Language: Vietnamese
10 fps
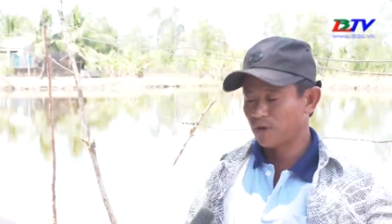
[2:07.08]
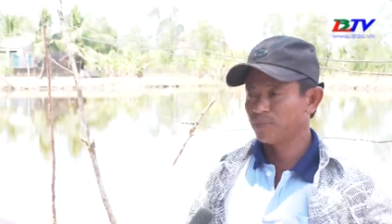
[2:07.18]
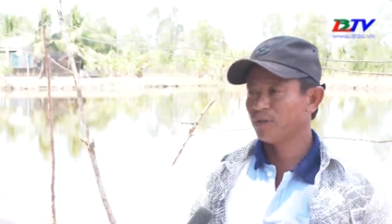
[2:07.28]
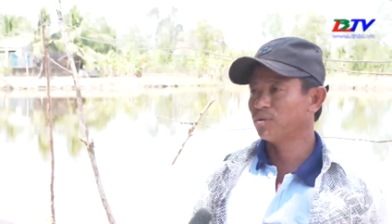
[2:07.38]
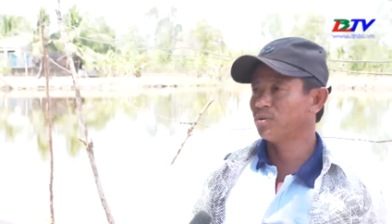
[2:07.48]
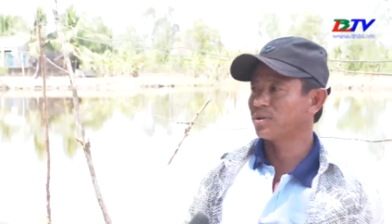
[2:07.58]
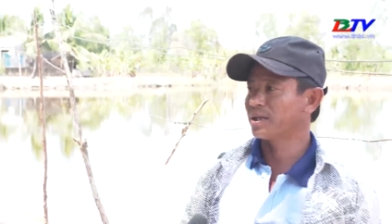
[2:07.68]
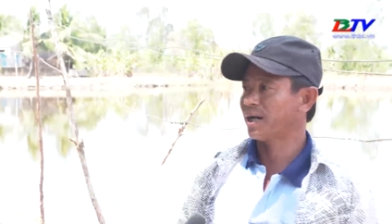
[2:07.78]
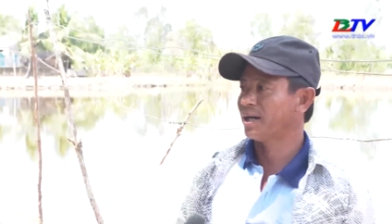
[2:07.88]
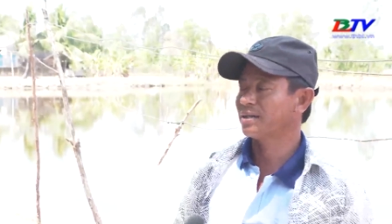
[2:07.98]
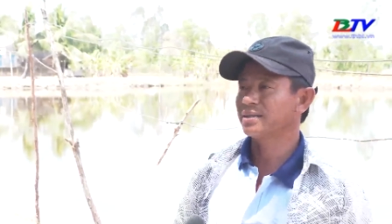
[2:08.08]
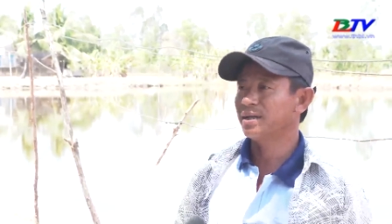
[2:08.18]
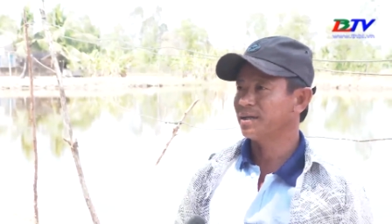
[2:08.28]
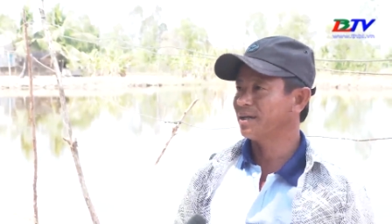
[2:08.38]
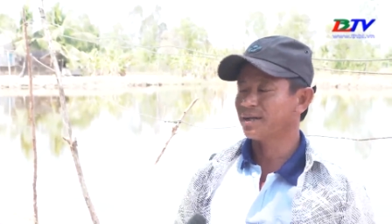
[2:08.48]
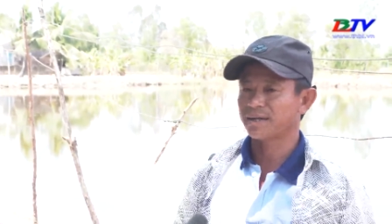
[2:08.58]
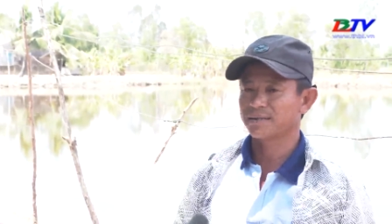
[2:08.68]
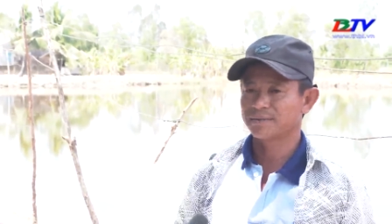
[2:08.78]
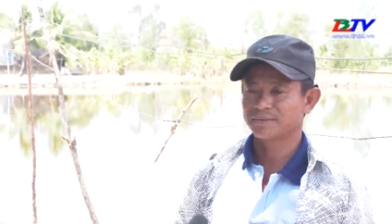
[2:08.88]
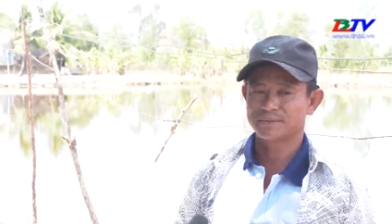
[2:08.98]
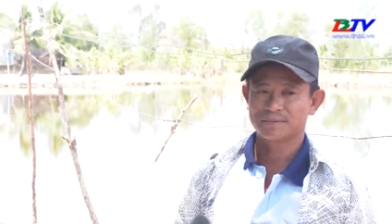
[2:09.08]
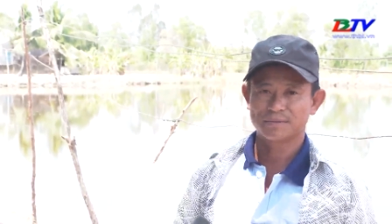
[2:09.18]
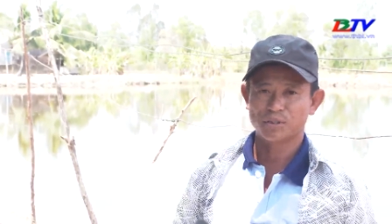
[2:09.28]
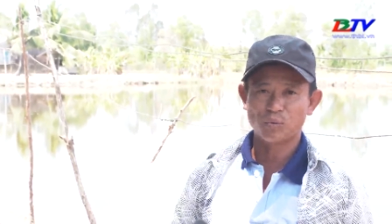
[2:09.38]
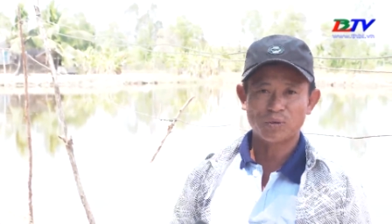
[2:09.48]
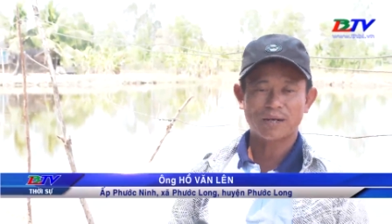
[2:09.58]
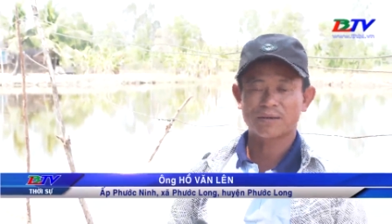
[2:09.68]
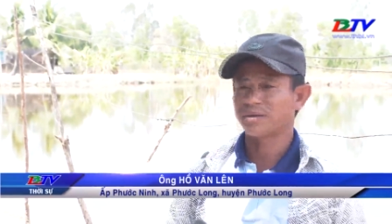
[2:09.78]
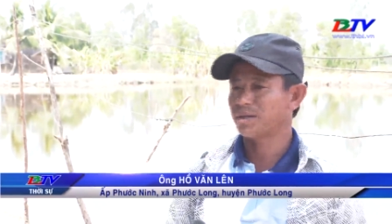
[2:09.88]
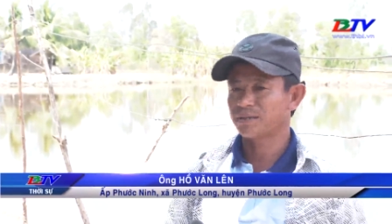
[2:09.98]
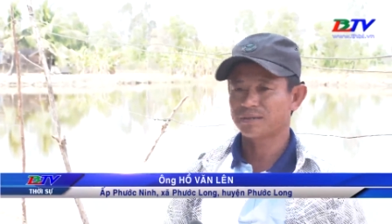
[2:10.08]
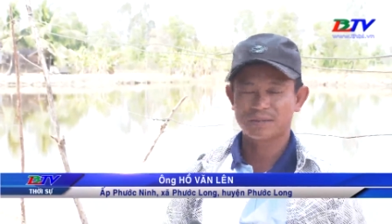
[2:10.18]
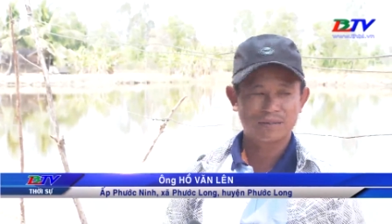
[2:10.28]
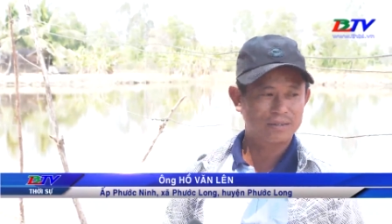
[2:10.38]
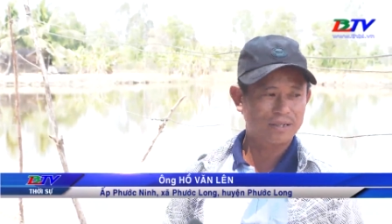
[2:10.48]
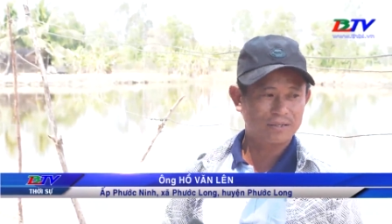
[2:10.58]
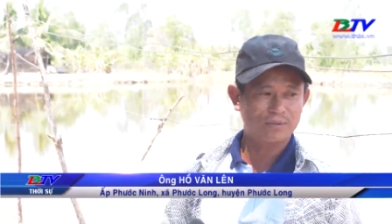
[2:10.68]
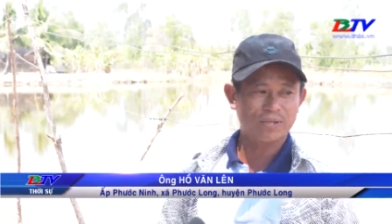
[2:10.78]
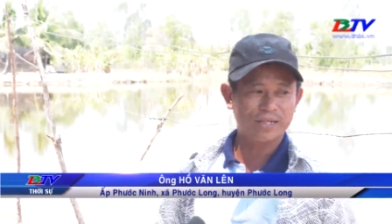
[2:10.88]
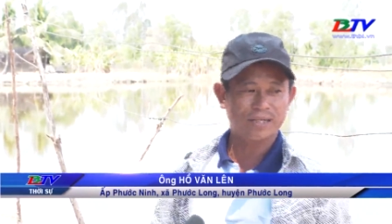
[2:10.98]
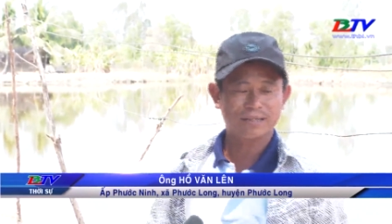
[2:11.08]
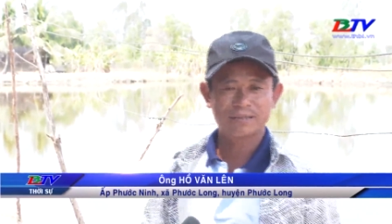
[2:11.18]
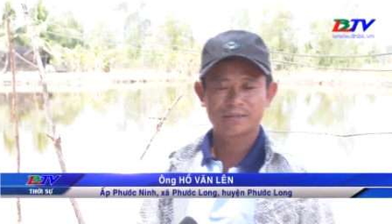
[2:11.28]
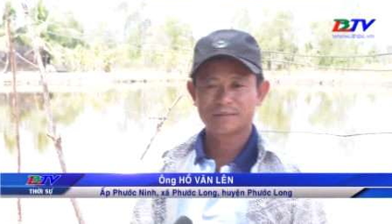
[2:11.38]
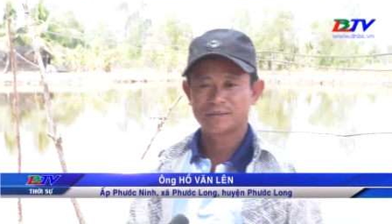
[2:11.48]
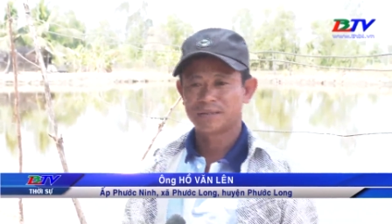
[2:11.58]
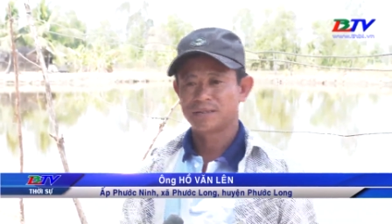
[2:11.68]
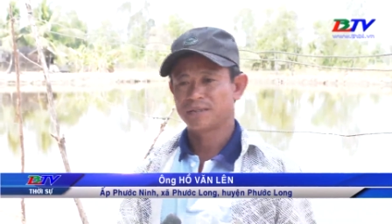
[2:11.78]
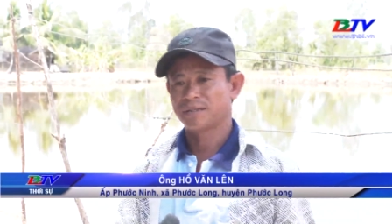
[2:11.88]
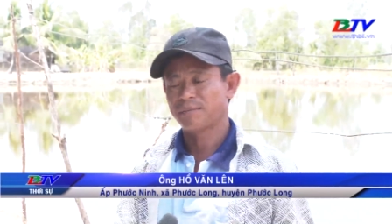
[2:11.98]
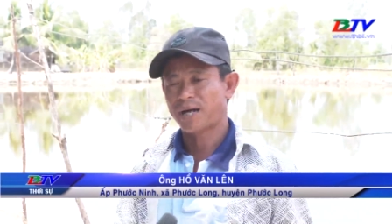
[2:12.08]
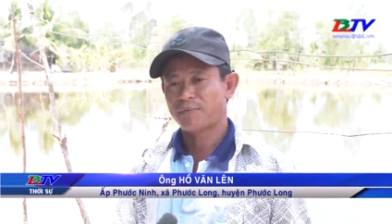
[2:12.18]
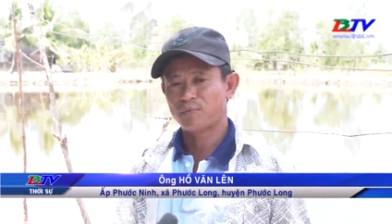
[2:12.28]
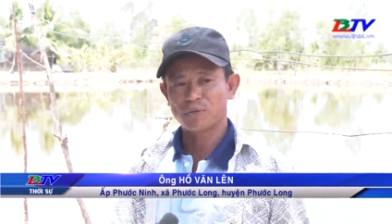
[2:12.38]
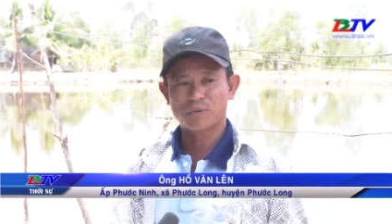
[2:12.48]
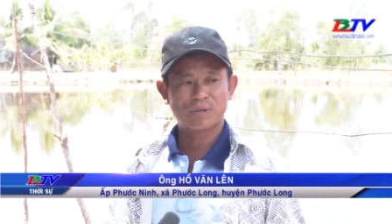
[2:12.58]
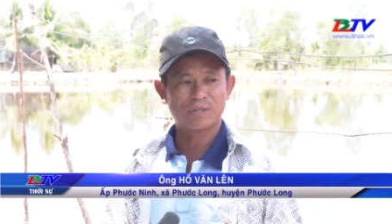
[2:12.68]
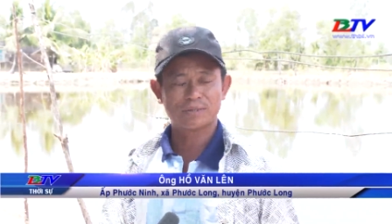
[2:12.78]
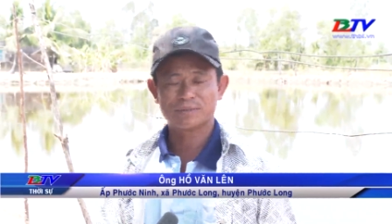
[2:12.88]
bơm vô vuông là thả là nó chết hết à vụ nào là chết vụ nấy à giờ ba bốn vụ rồi